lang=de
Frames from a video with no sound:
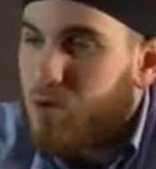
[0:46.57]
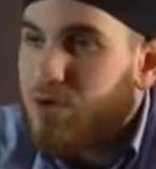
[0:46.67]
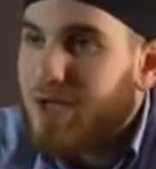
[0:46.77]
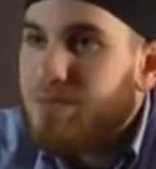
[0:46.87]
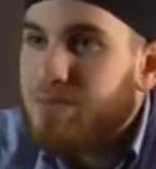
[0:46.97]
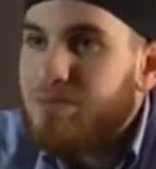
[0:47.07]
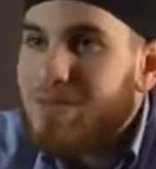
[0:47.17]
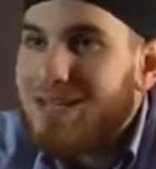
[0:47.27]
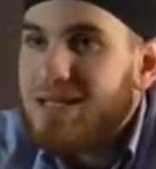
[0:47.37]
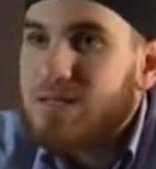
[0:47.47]
und haben
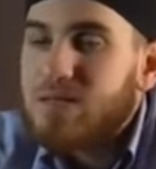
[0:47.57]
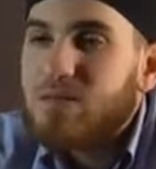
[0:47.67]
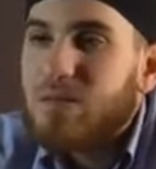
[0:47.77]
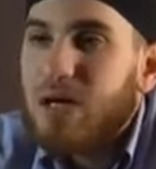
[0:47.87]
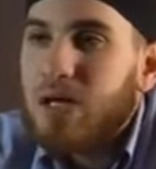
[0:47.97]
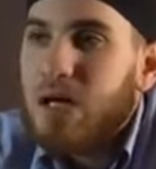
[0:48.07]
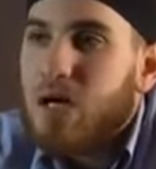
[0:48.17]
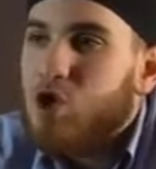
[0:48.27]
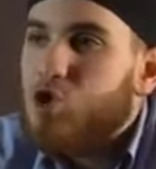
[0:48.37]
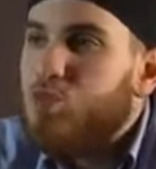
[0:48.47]
letztes Mal
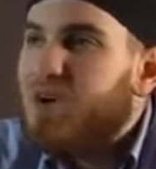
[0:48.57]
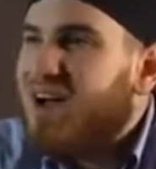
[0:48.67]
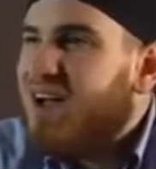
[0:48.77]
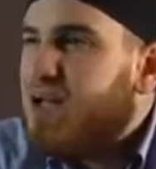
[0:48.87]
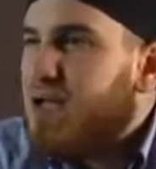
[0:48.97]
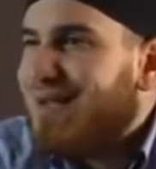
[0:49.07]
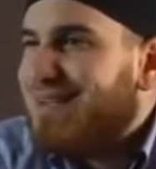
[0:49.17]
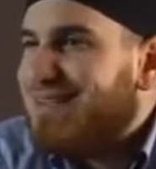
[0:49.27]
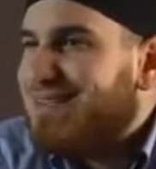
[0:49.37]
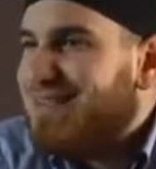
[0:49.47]
über
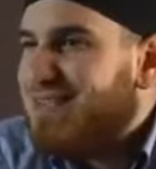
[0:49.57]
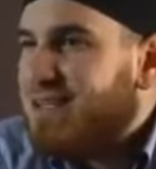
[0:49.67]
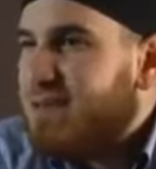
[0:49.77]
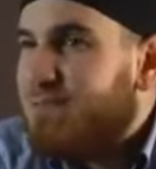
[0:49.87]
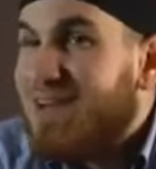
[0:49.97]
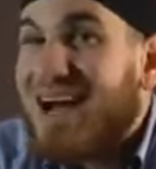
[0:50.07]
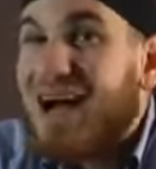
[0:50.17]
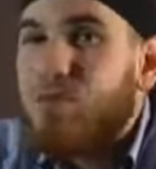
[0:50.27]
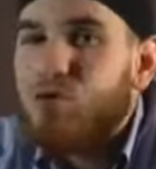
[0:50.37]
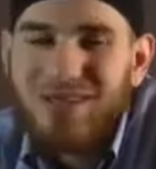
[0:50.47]
die
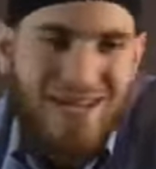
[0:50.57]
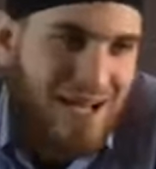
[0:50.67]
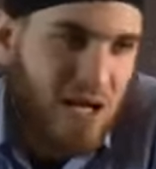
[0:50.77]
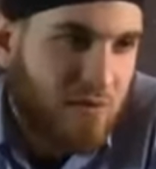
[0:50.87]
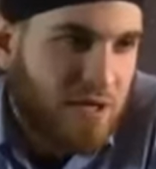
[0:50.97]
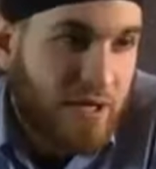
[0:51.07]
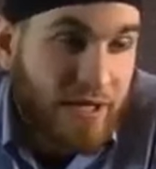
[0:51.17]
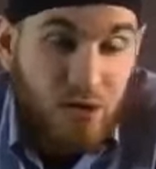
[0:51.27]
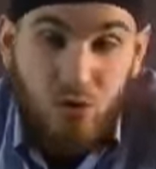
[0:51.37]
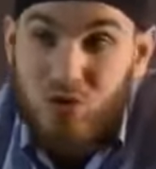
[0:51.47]
Begabung der Araber
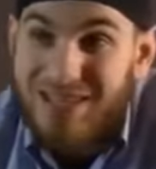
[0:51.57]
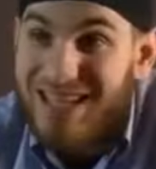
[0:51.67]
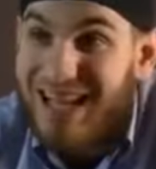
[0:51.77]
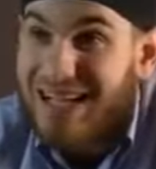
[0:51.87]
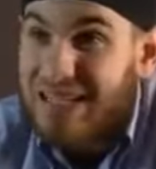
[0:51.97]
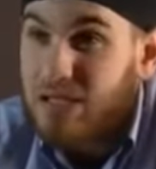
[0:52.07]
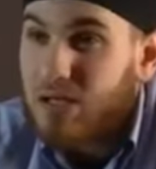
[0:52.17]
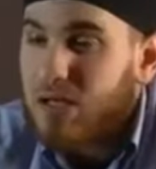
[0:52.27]
geredet und die Lage